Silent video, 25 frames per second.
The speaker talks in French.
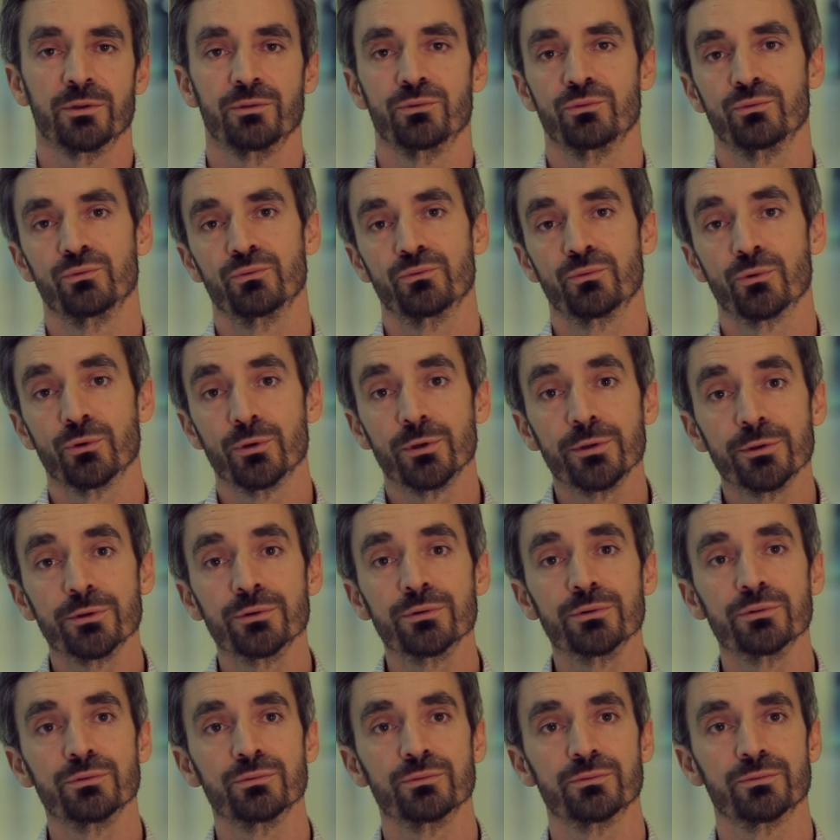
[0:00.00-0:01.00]
nouveaux
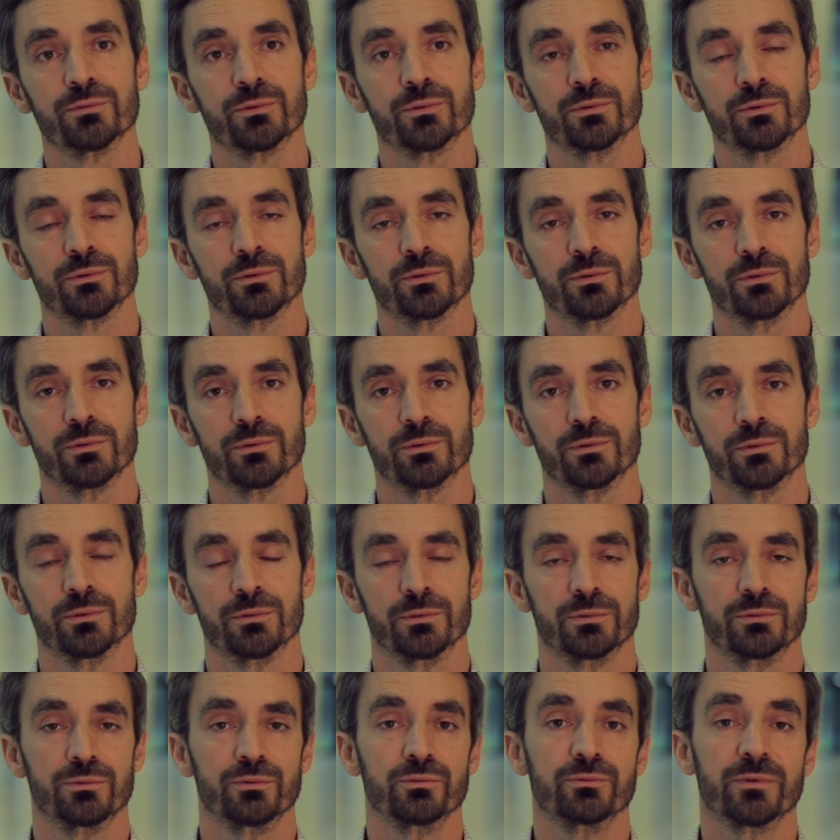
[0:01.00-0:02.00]
lieux,
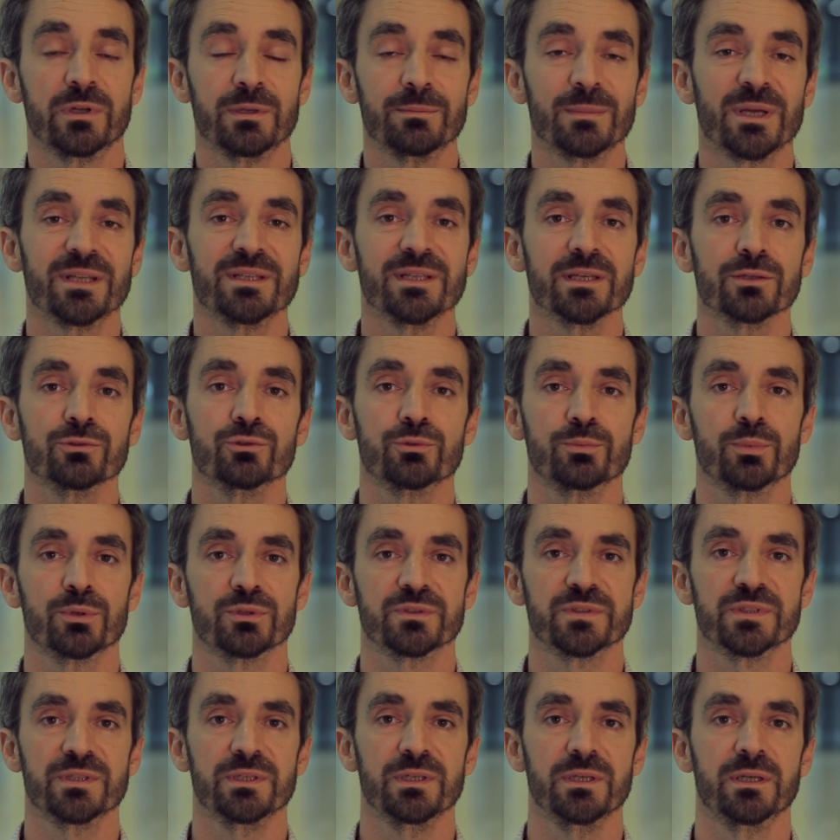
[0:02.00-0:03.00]
nouvelles manières de
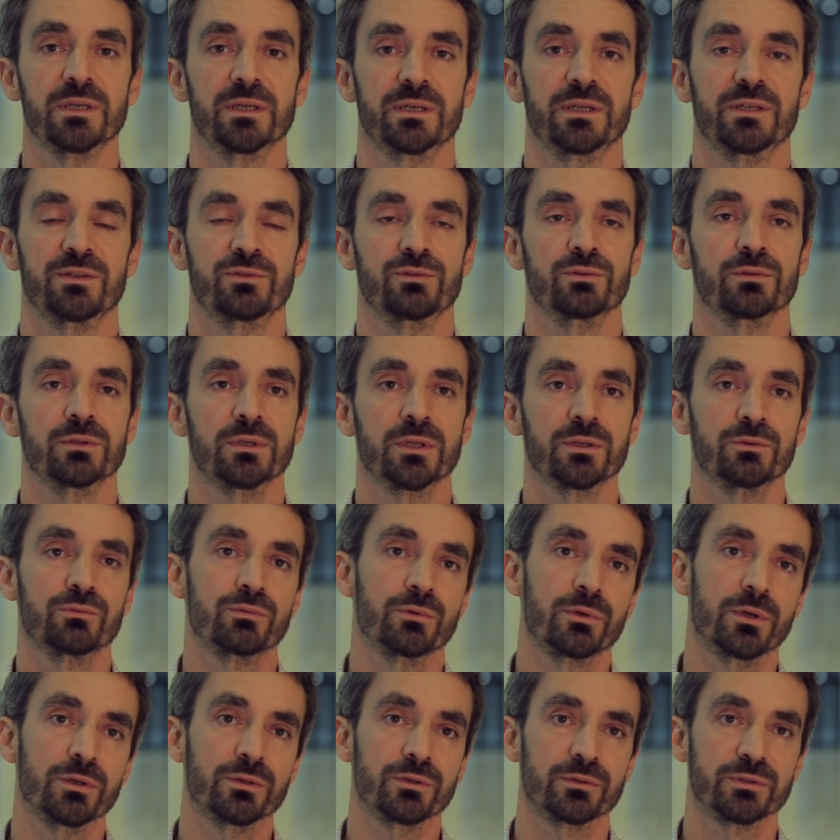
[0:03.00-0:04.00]
penser la question de la
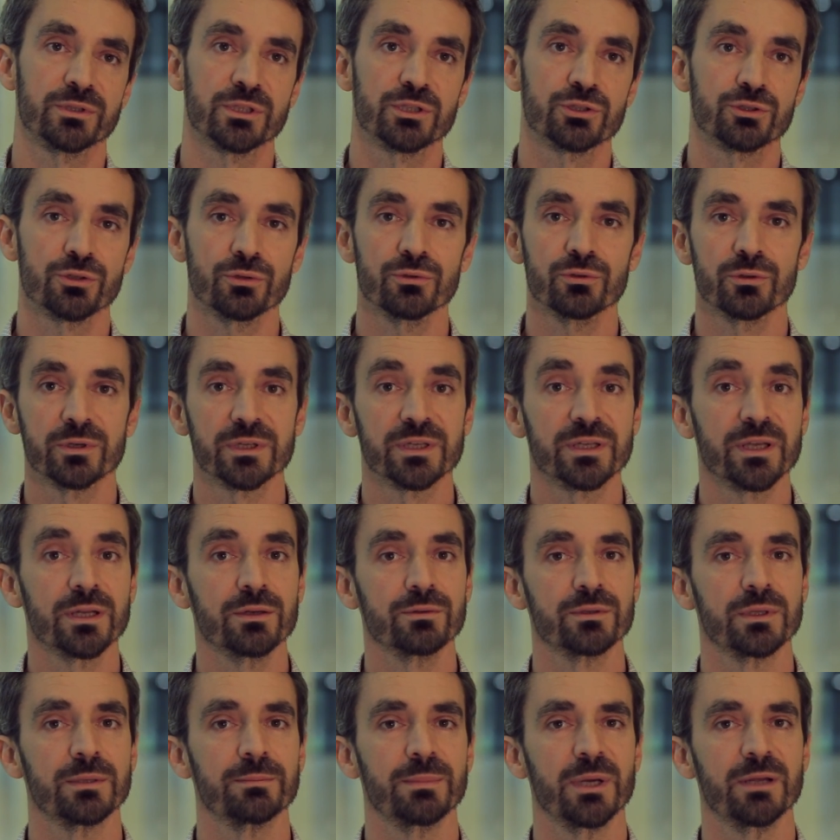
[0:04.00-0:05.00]
douleur dans des champs dans
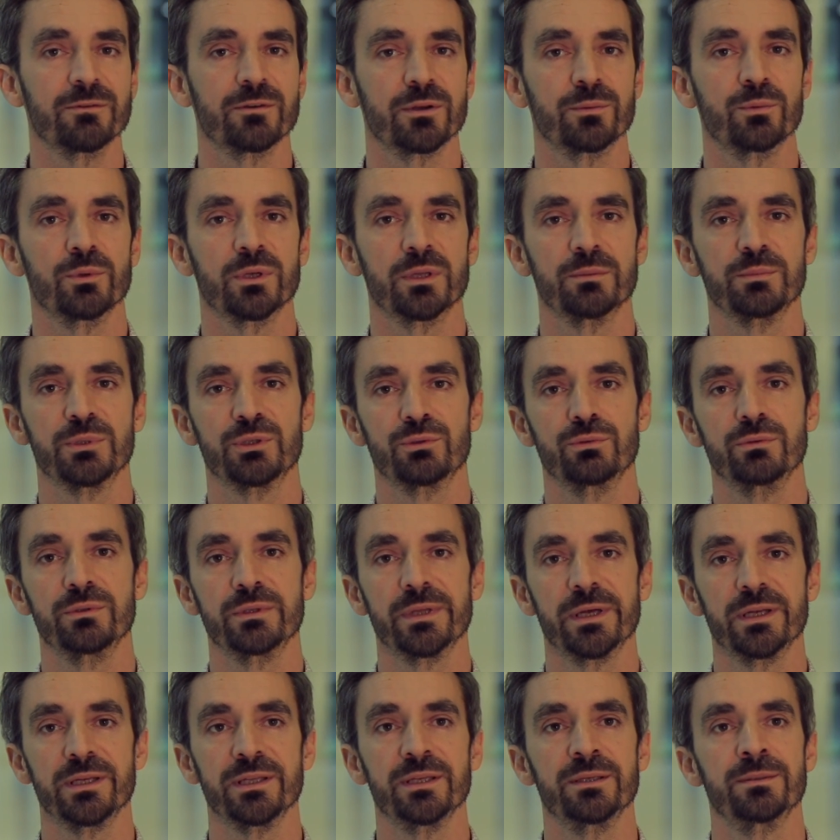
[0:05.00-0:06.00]
lesquels on n'a pas vraiment l'habitude
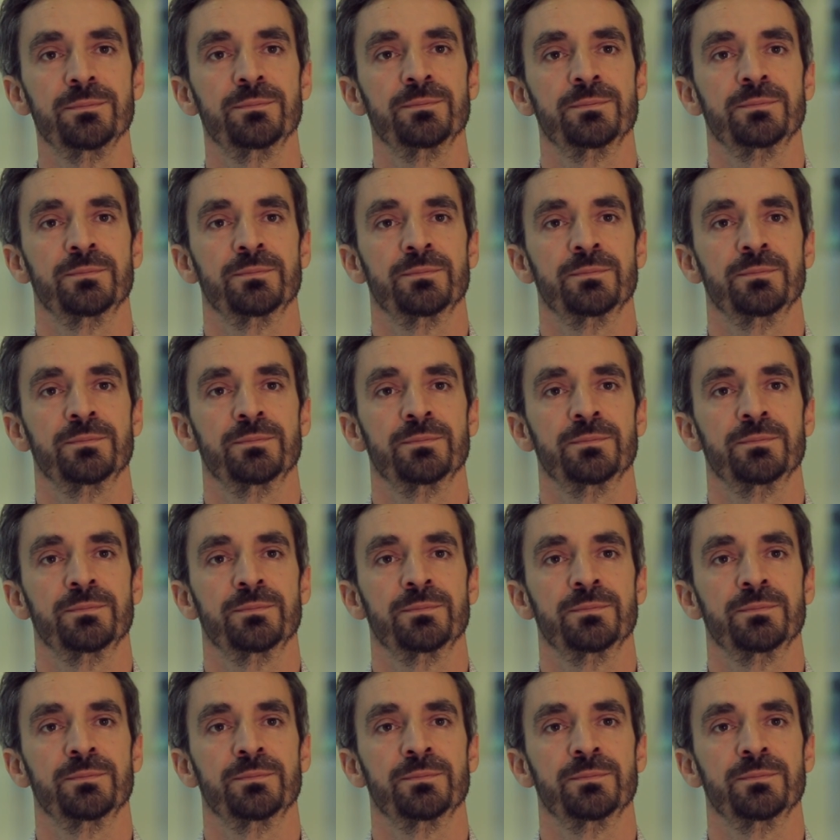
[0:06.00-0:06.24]
d'aller.